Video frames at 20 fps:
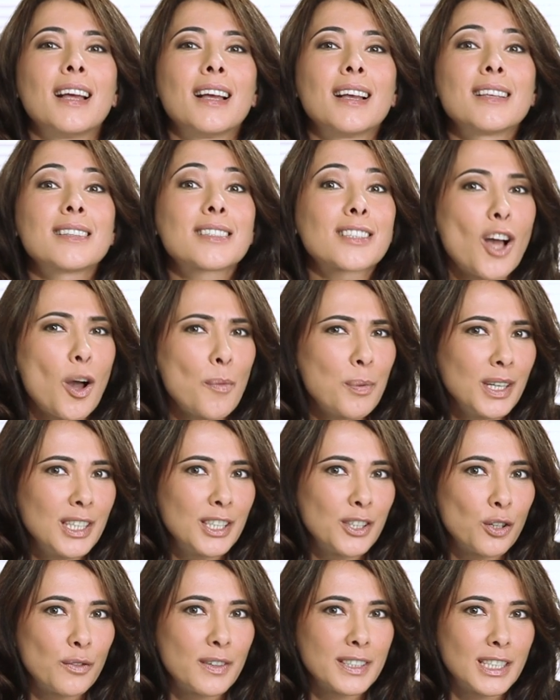Scopri gli
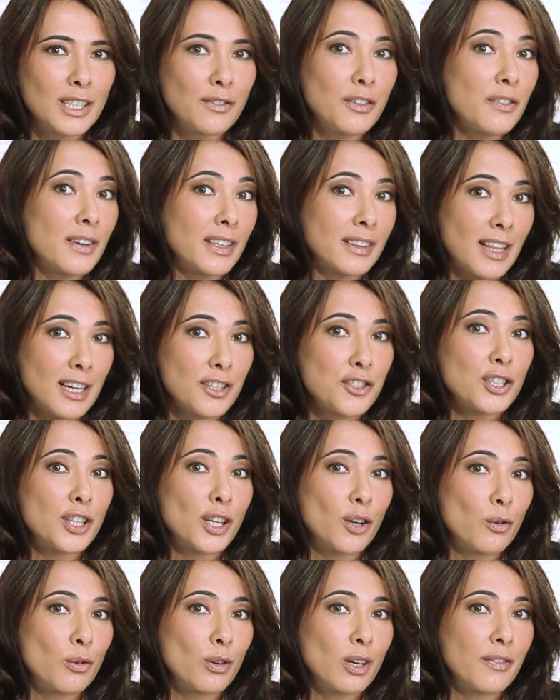innovativi vantaggi di
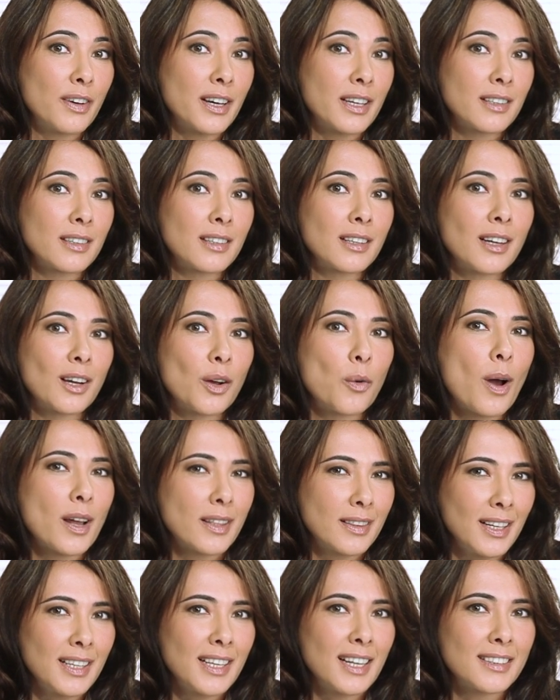Gulliver.
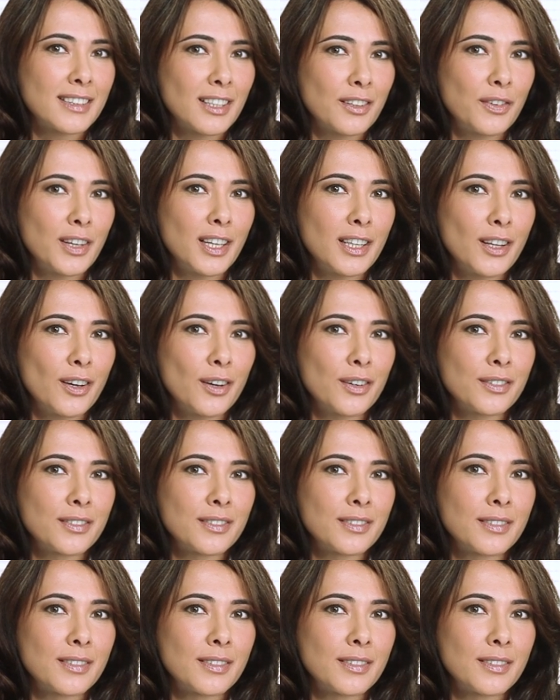Guarda gli altri video.